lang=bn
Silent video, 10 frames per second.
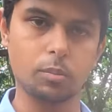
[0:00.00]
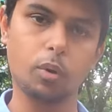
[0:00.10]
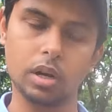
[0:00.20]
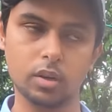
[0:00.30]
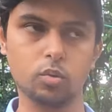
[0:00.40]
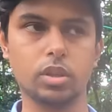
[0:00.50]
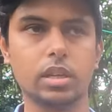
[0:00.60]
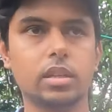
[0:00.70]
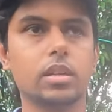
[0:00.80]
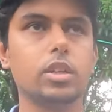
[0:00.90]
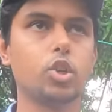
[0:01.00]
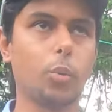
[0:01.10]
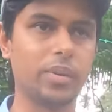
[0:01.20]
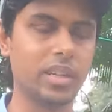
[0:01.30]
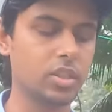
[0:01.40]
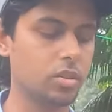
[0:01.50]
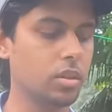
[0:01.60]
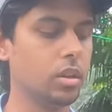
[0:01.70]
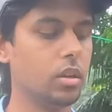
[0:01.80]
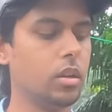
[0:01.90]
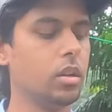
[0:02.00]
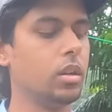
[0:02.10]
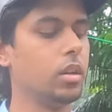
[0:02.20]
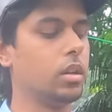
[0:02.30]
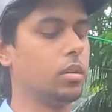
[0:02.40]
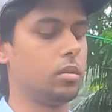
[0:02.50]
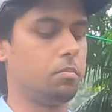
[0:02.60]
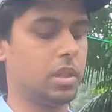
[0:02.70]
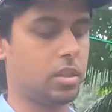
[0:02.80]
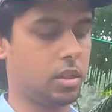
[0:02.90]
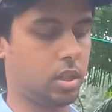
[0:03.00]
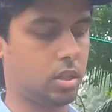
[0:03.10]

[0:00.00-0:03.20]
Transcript: ওদের বলা ওদের রিকমেন্ডেশন বাট